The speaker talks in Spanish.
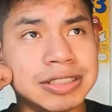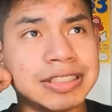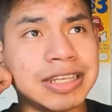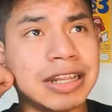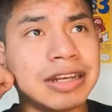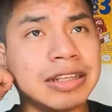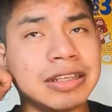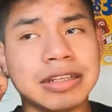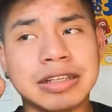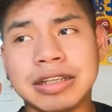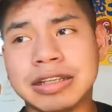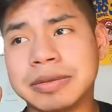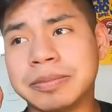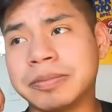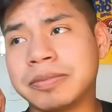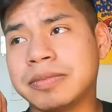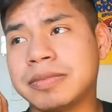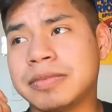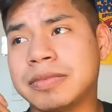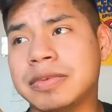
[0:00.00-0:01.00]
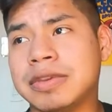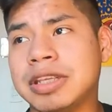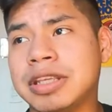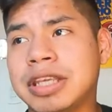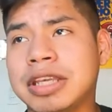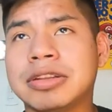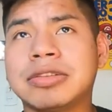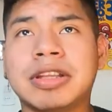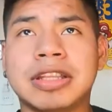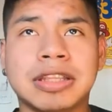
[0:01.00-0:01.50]
salen
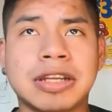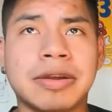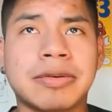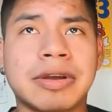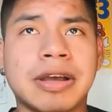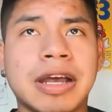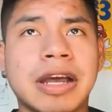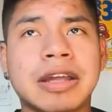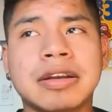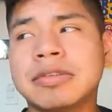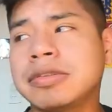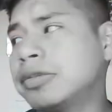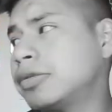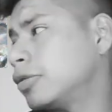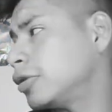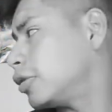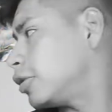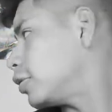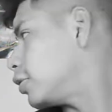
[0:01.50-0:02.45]
directo a trabajar o